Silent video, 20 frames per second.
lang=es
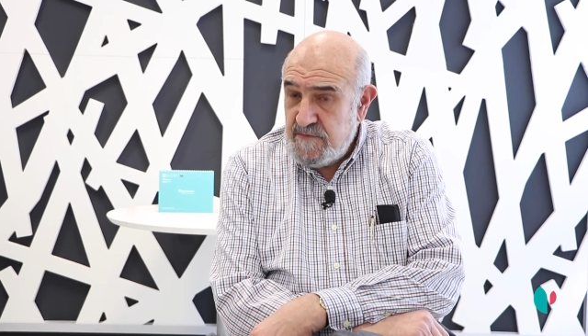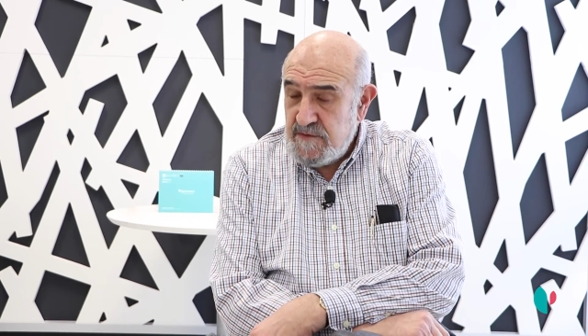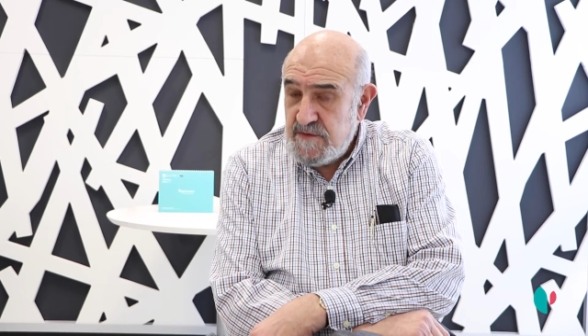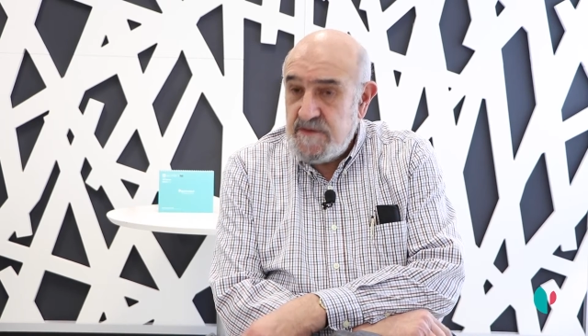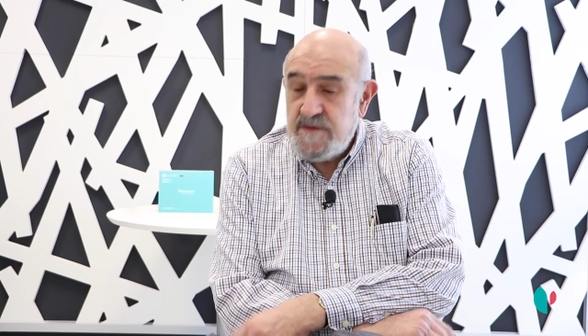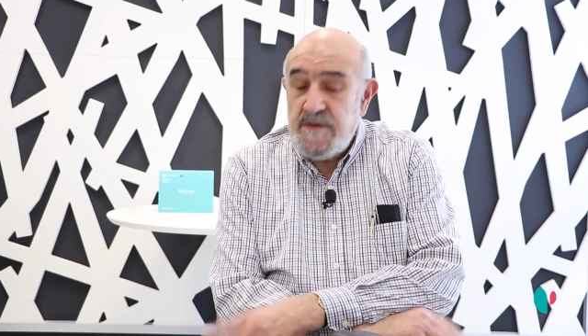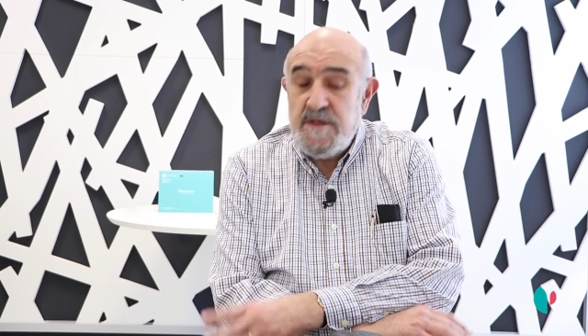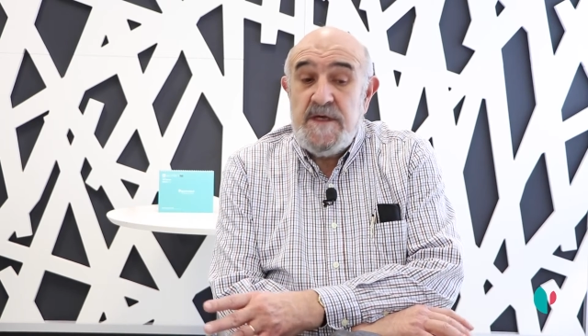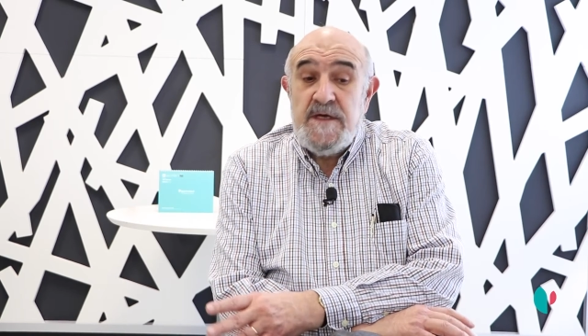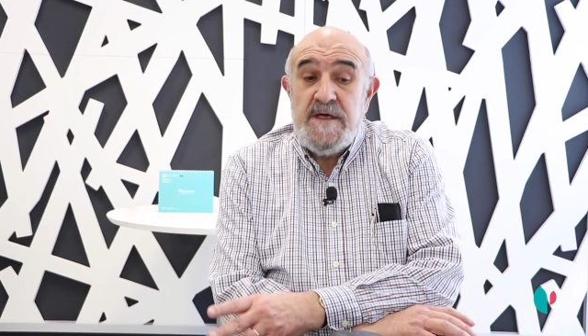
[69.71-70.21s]
Pues,
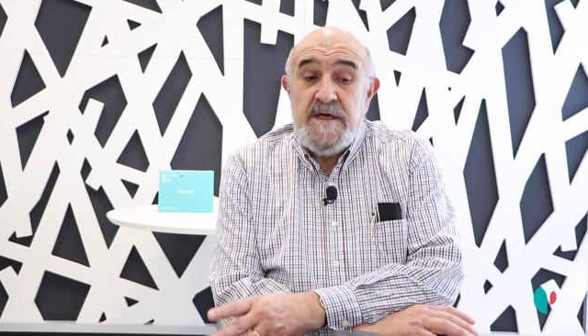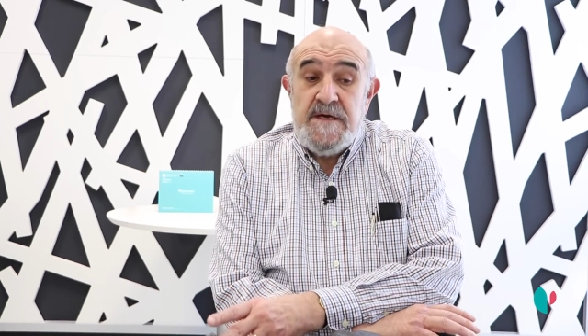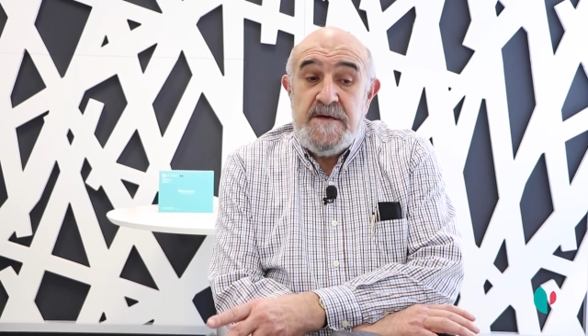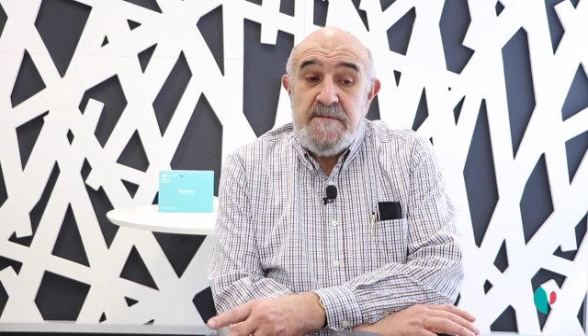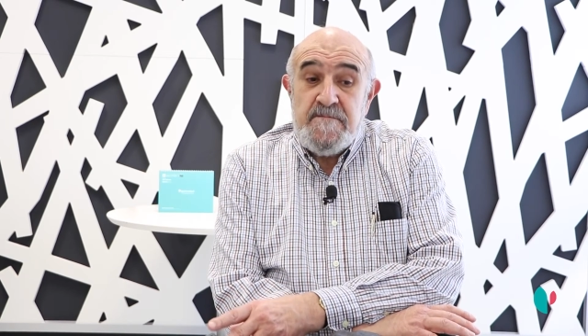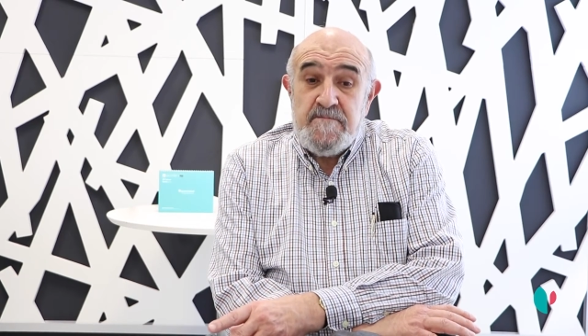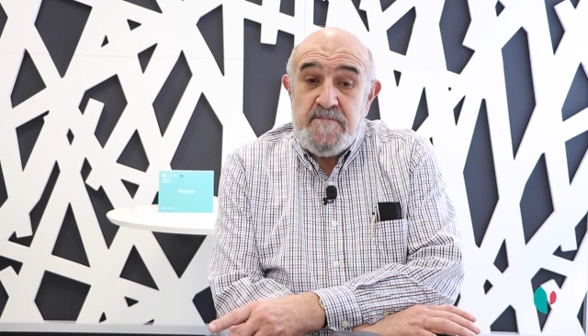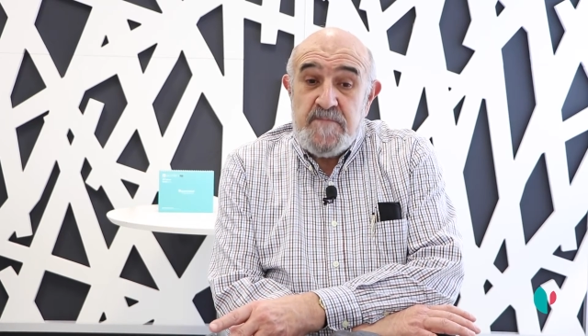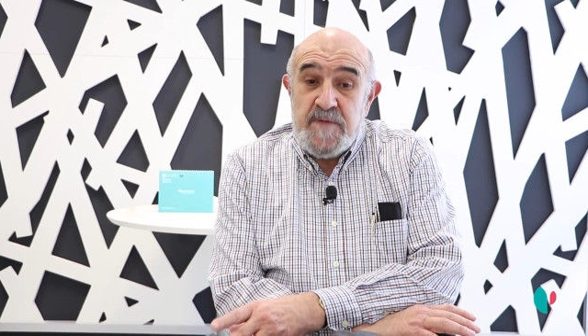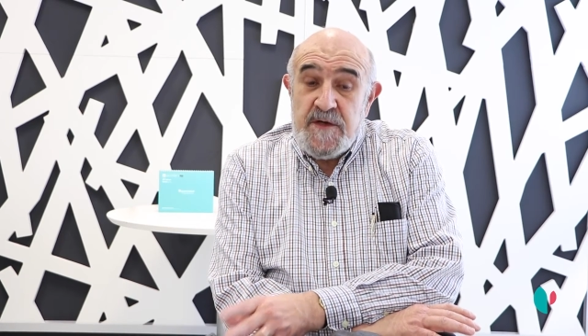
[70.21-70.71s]

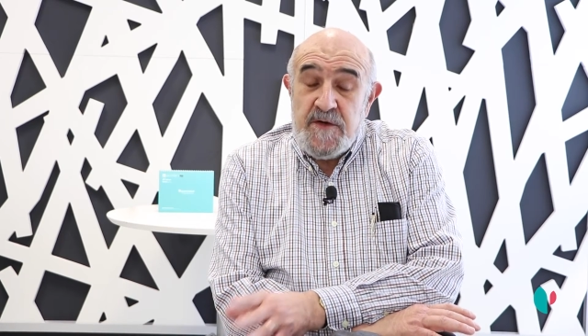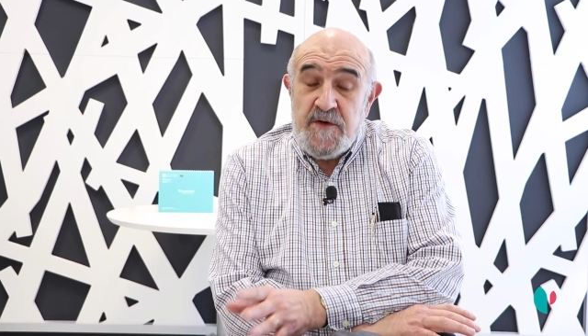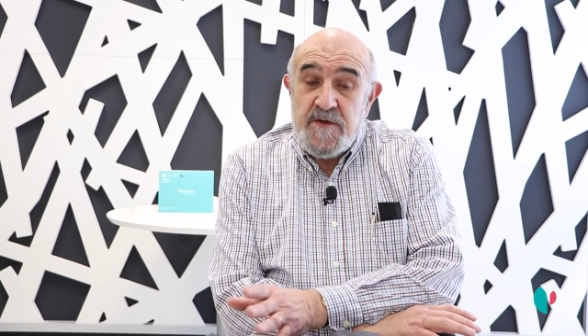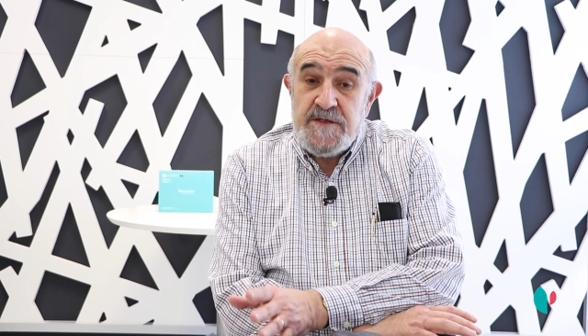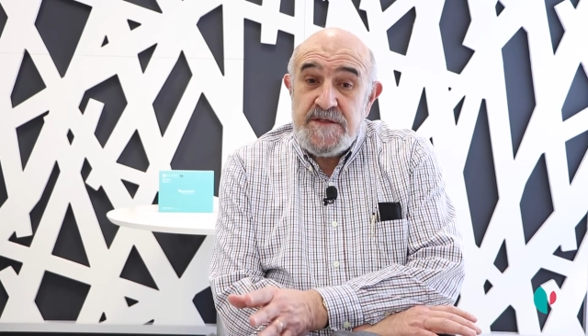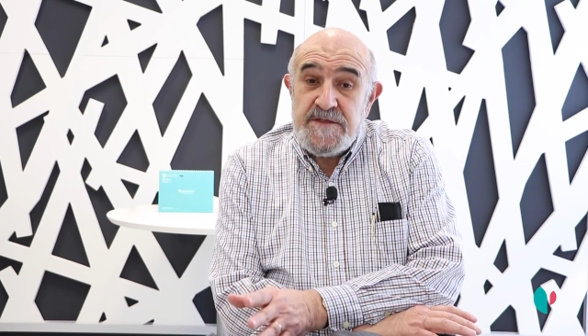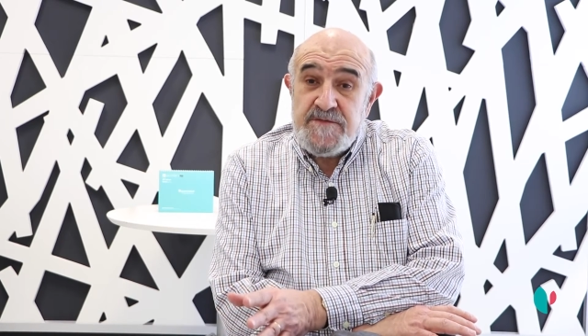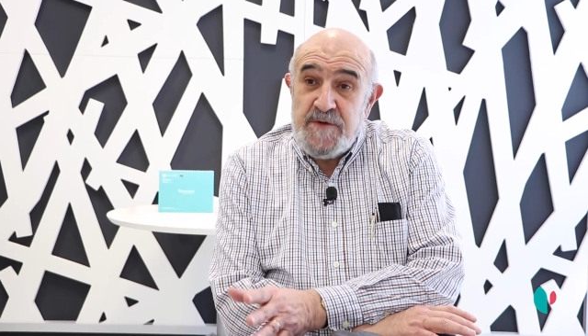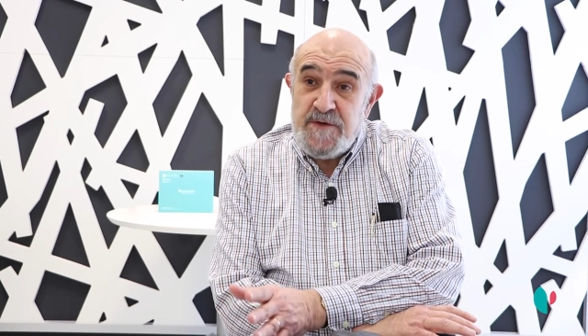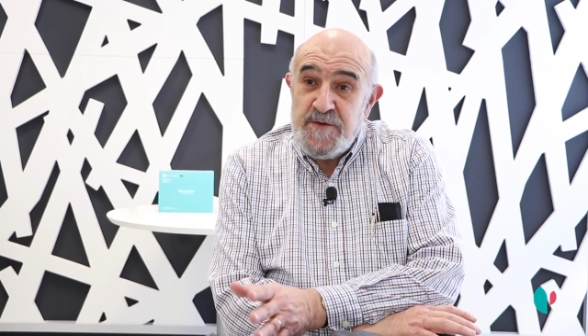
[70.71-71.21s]
pero
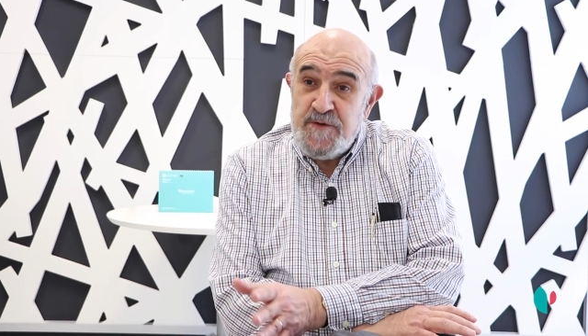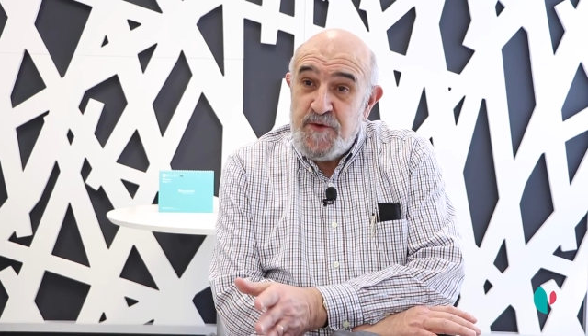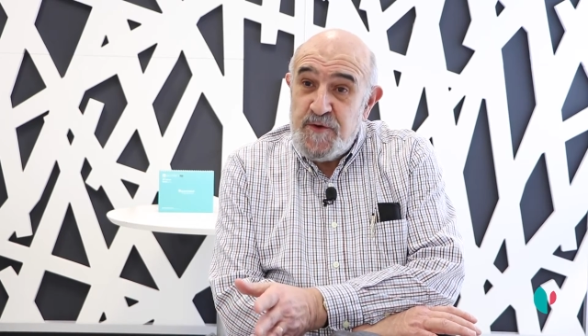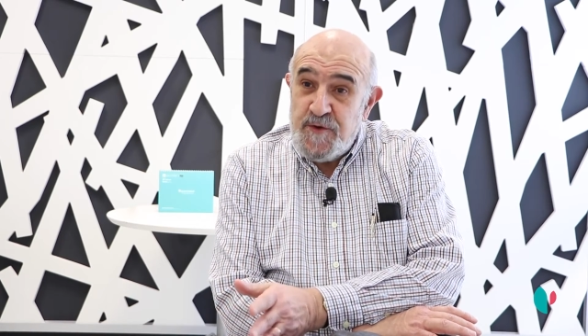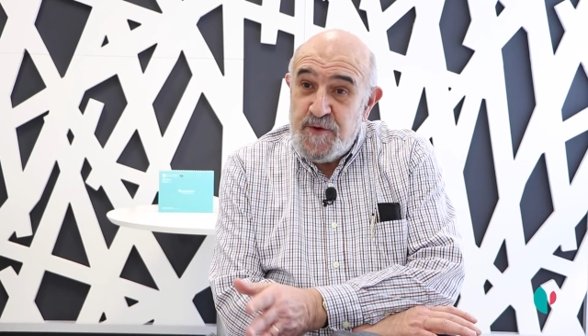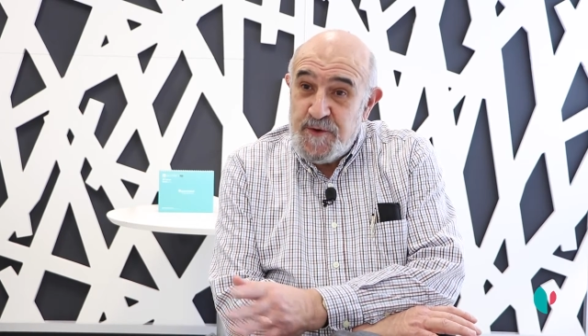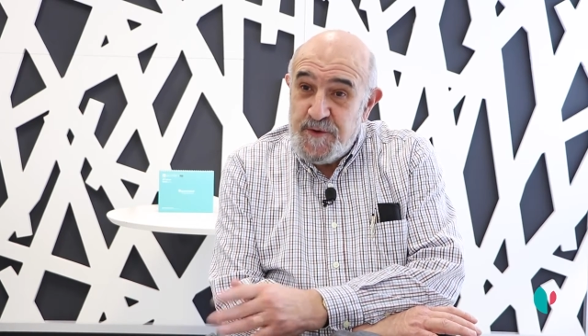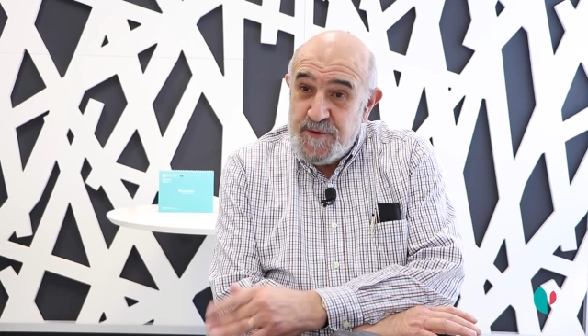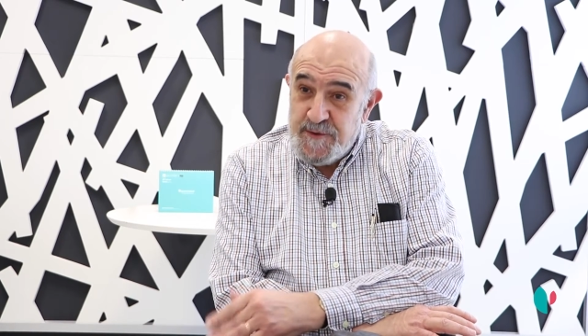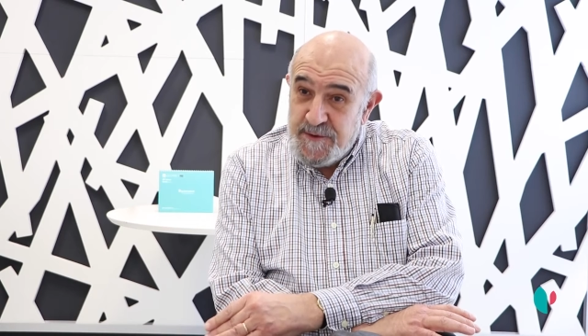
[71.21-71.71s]
es
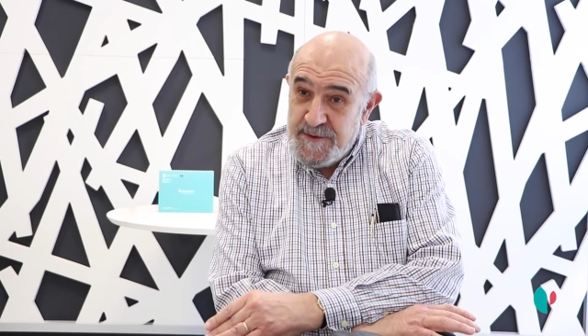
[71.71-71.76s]
cuando